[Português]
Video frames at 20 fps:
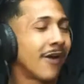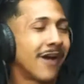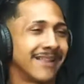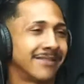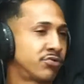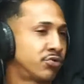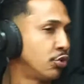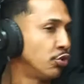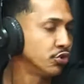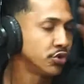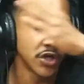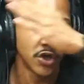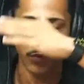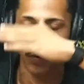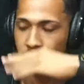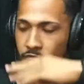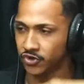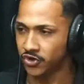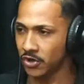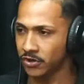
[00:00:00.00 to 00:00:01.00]
Toca
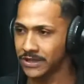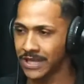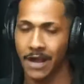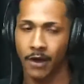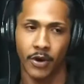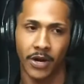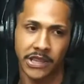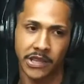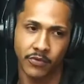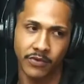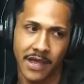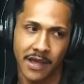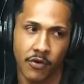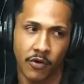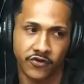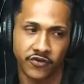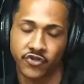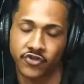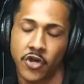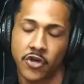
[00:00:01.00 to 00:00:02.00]
tudo enquanto já tem. Agora tem
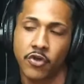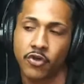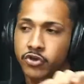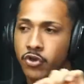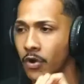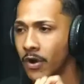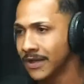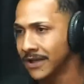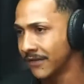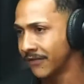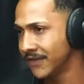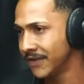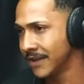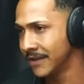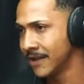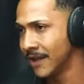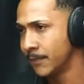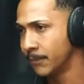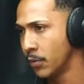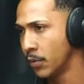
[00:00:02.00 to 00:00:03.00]
um negócio. Só não toca
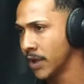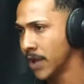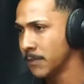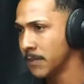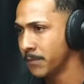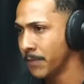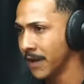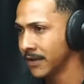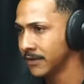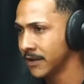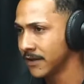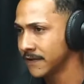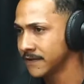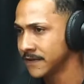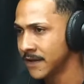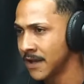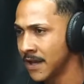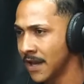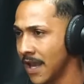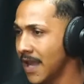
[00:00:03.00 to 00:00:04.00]
na vida dele porque me
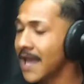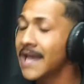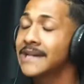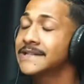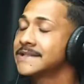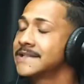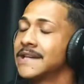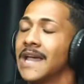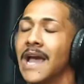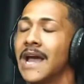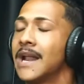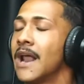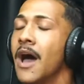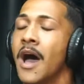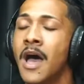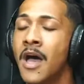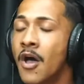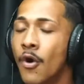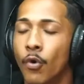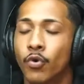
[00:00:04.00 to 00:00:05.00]
pertence. Esse
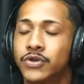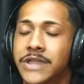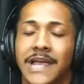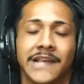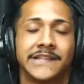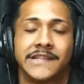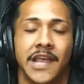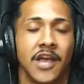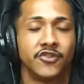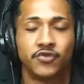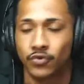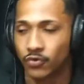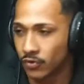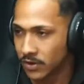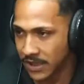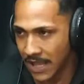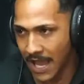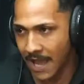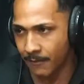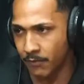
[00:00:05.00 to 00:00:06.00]
era o
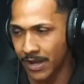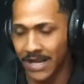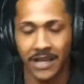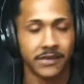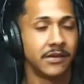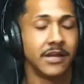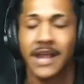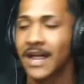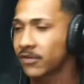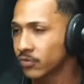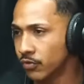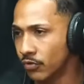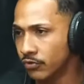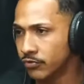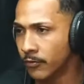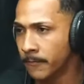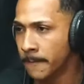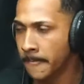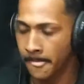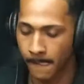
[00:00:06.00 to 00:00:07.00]
desejo do diabo. Era
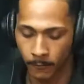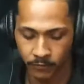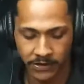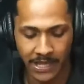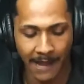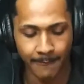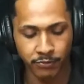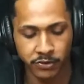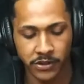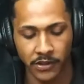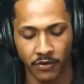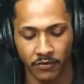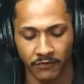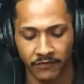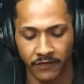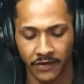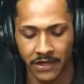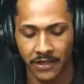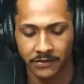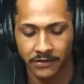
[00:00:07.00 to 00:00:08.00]
tirar tudo. O diabo
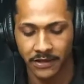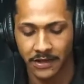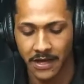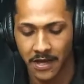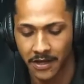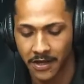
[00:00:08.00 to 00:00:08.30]
tira ovelha,